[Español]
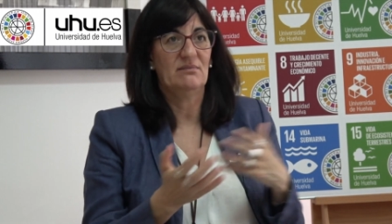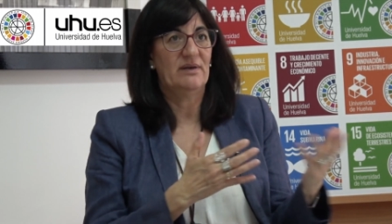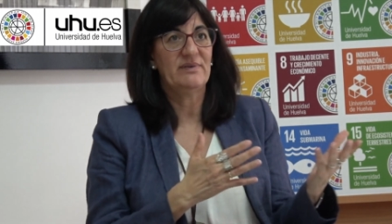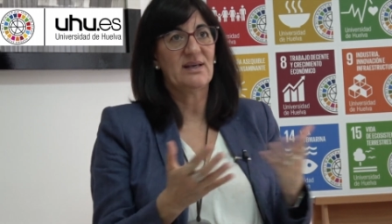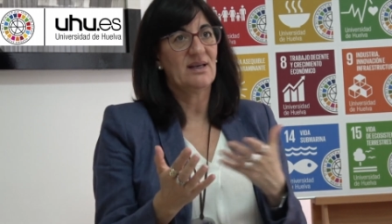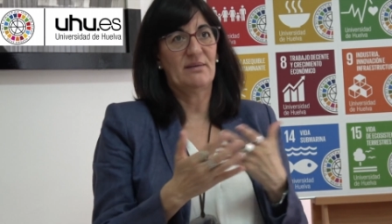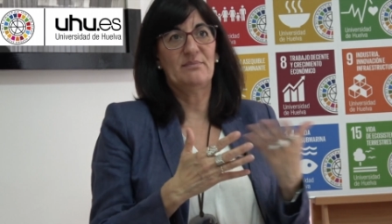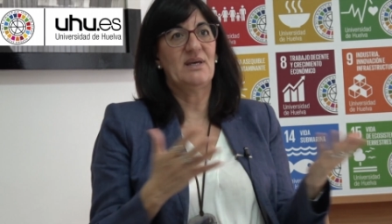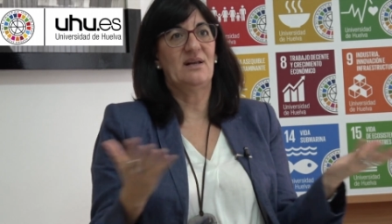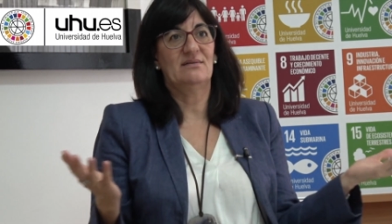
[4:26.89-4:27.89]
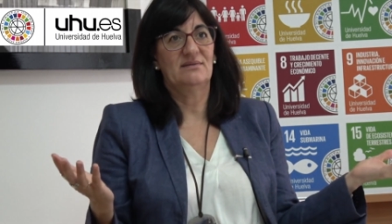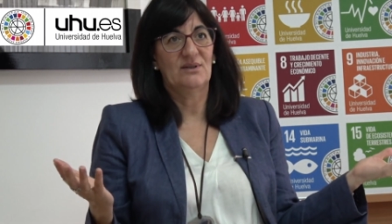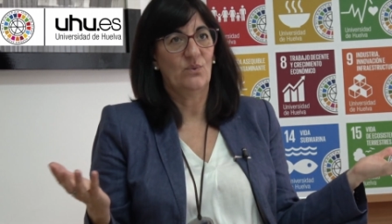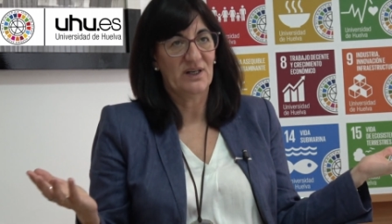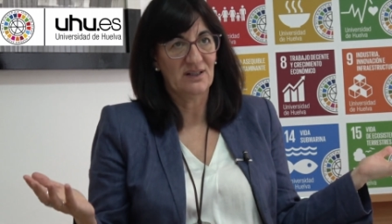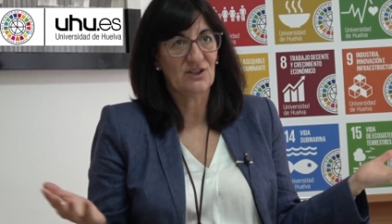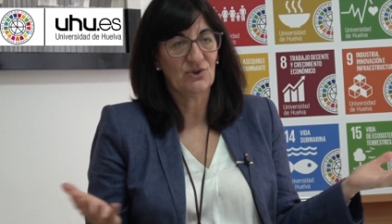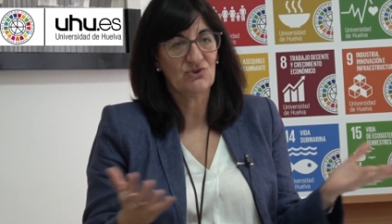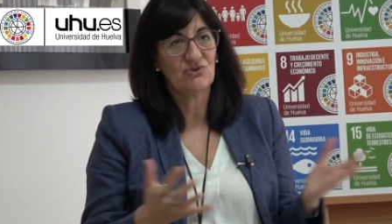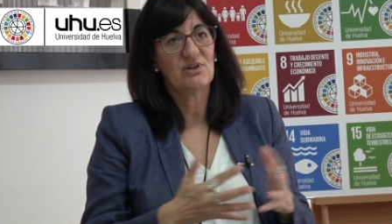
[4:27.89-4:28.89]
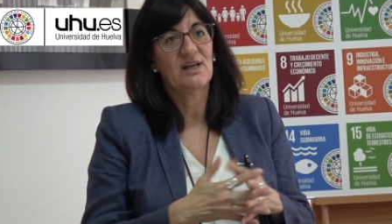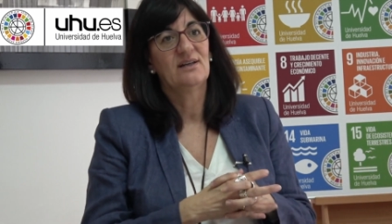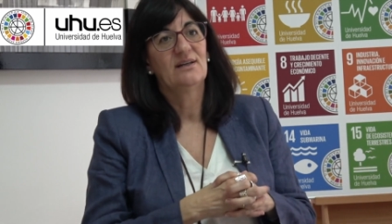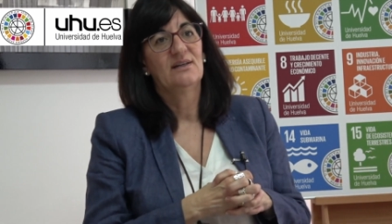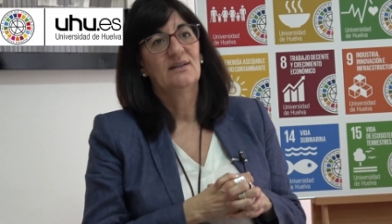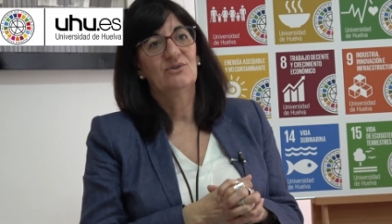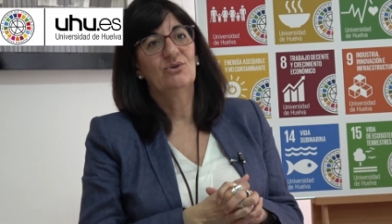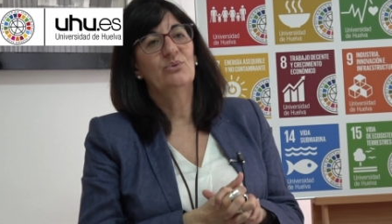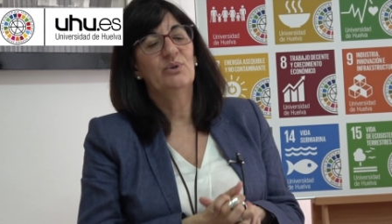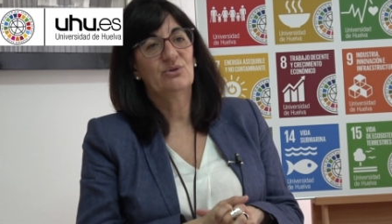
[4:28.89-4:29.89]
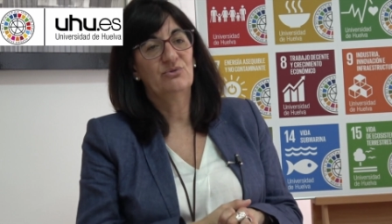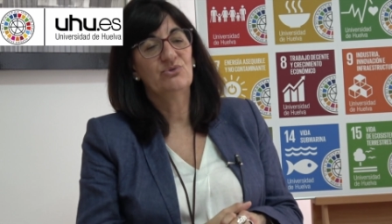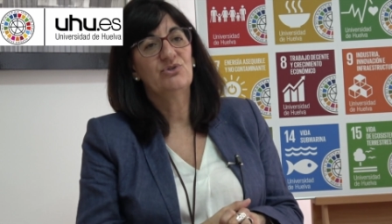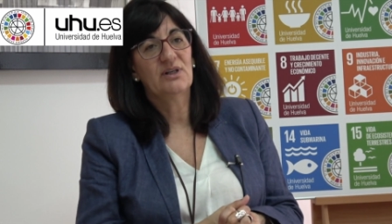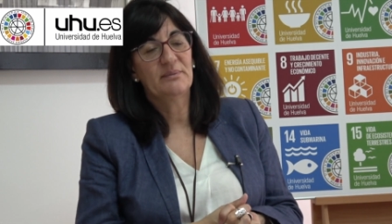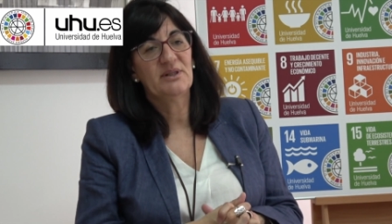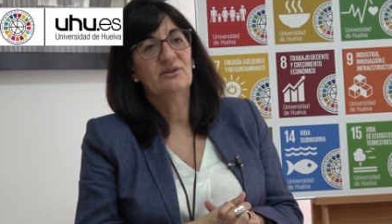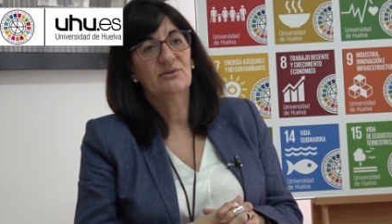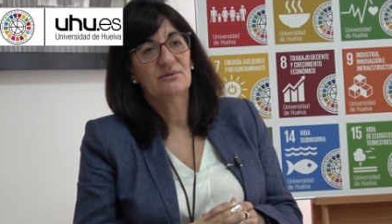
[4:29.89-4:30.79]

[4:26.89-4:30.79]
había que cambiar en 48 horas todo nuestro funcionamiento.